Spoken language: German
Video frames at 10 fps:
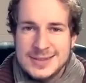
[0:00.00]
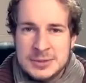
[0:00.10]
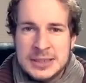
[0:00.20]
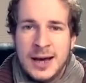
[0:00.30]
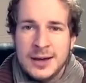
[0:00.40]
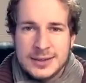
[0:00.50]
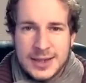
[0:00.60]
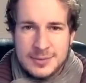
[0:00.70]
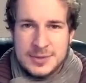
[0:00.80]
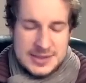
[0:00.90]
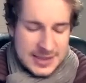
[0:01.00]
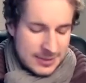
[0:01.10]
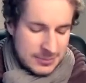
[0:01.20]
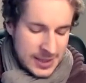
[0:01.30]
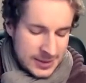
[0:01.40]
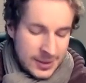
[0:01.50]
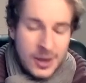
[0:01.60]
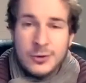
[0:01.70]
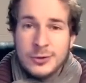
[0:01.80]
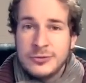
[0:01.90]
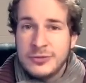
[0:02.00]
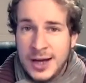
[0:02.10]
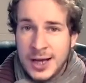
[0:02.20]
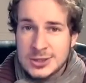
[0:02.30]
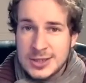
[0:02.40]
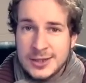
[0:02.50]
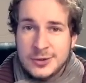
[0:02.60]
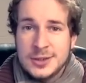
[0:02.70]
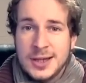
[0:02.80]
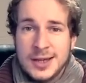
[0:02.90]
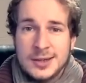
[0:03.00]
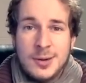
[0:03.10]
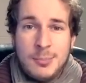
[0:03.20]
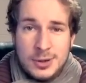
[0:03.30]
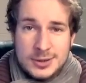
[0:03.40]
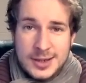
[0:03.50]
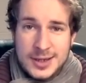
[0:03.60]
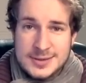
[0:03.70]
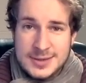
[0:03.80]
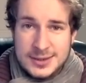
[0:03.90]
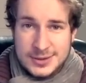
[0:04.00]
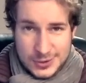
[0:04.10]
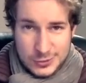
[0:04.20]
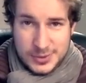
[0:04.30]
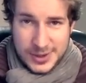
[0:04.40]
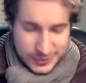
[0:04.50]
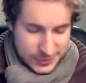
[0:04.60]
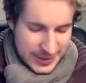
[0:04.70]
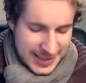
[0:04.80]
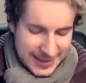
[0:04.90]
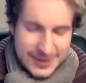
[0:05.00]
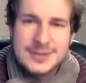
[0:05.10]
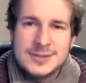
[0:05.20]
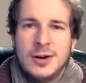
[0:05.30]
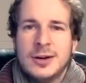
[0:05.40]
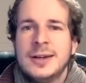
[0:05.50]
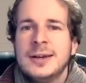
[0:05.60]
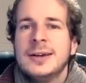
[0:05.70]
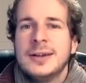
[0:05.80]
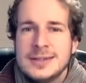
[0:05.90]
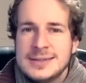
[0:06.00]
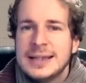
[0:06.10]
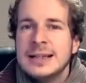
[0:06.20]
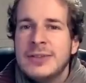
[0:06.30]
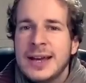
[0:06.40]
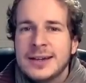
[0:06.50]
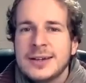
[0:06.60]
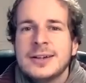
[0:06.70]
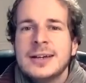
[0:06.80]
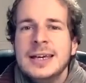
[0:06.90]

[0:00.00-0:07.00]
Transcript: Seminare. Da kann man sich anmelden und Fragen stellen könnt ihr an podcast at cubeaudio.de. So, Zettel weg.